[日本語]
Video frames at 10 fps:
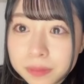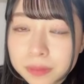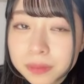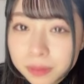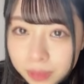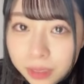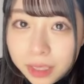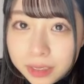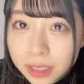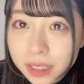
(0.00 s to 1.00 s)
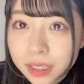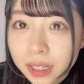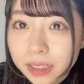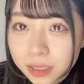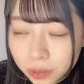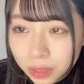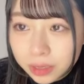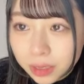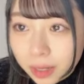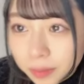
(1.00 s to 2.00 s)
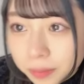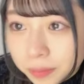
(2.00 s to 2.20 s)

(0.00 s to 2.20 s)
本当に SKE に入ってよかった